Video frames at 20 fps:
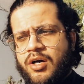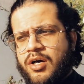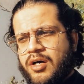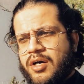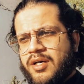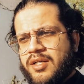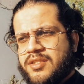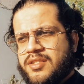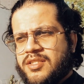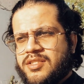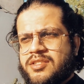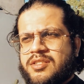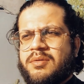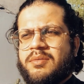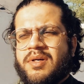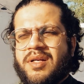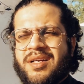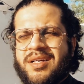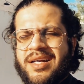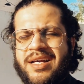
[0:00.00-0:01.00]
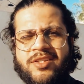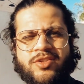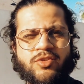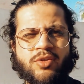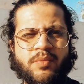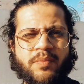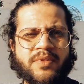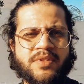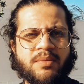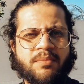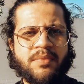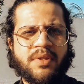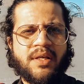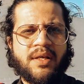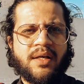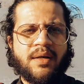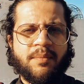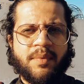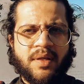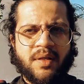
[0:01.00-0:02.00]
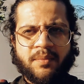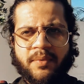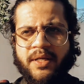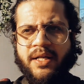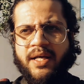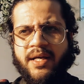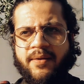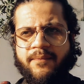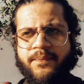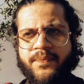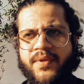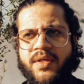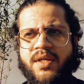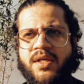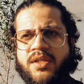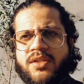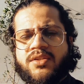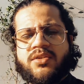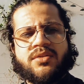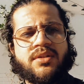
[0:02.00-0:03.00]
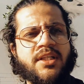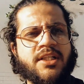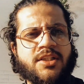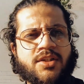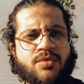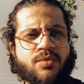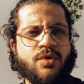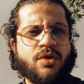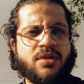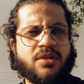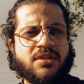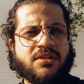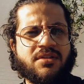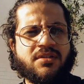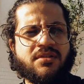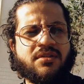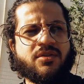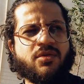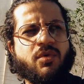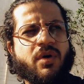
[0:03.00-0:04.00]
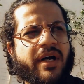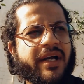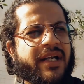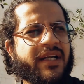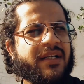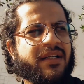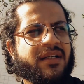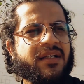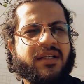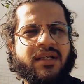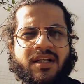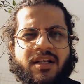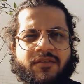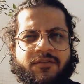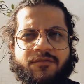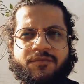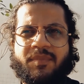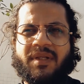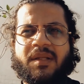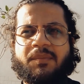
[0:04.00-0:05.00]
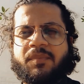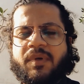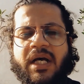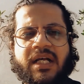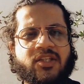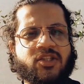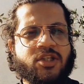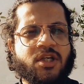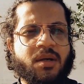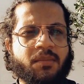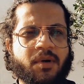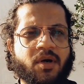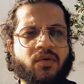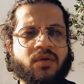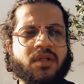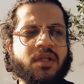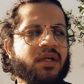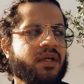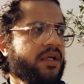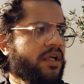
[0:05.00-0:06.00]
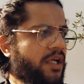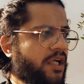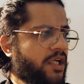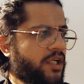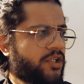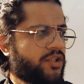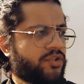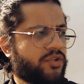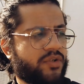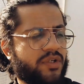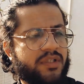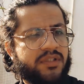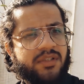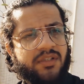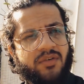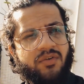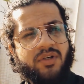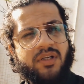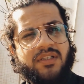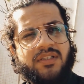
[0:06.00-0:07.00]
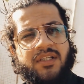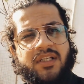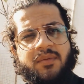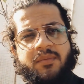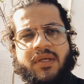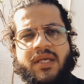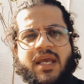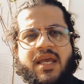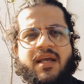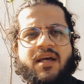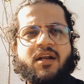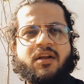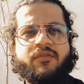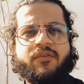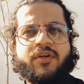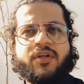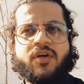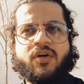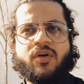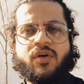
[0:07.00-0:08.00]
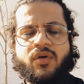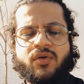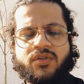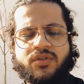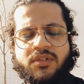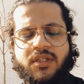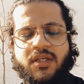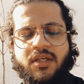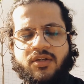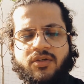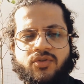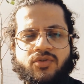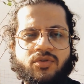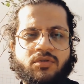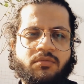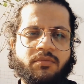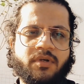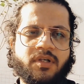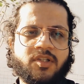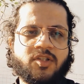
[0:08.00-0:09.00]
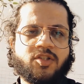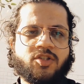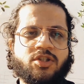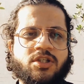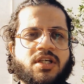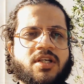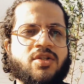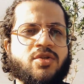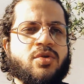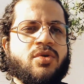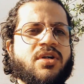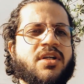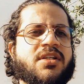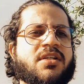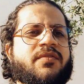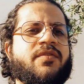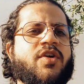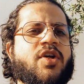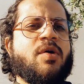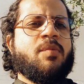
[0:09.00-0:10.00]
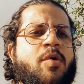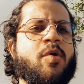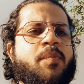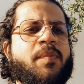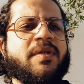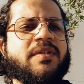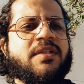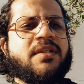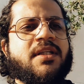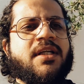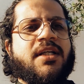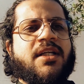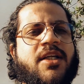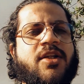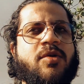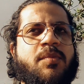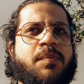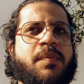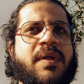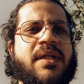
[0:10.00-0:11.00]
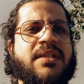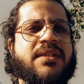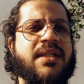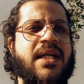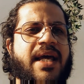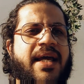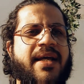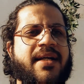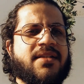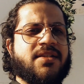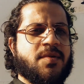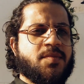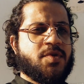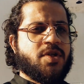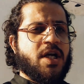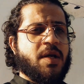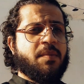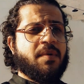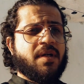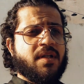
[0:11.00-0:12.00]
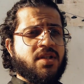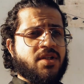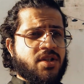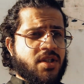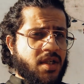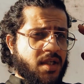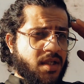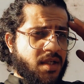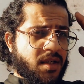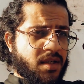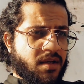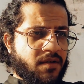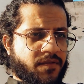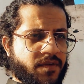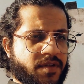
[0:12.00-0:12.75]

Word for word: और जस्ट हमारा ढाई सौ रुपये समथिंग का बिल बना है सो दैट वॉज क्वाइट इनफ मतलब अच्छा अमाउंट था सो इसी नोट के साथ मैं यही कर रहा हूँ वीडियो क्लोज थैंक यू सो मच ये छोटा सा वीडियो आपको पसंद आ जाए तो प्लीज़ लाइक एंड सब्सक्राइब कर दीजिएगा अल्लाह